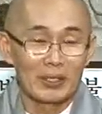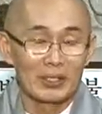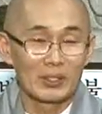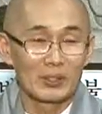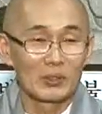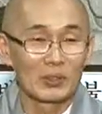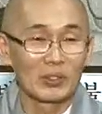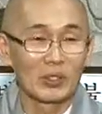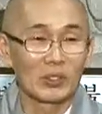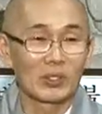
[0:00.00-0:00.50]

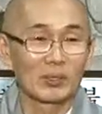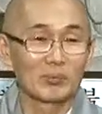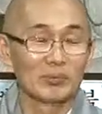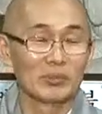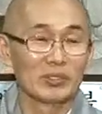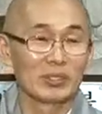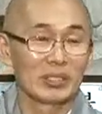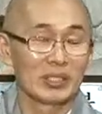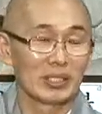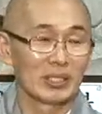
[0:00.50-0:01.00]
그리고
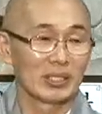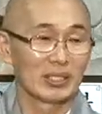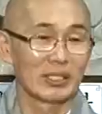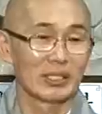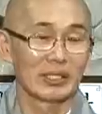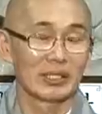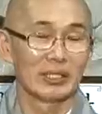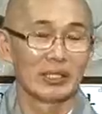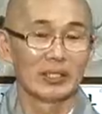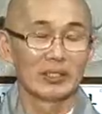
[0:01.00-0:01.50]

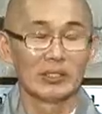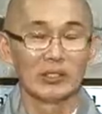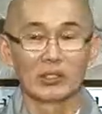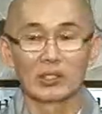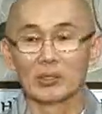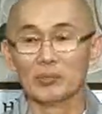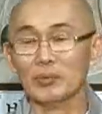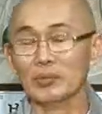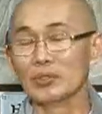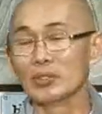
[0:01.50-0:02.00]
여러분들이
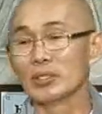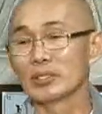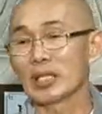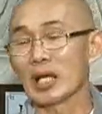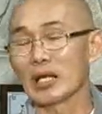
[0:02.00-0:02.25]
여러분들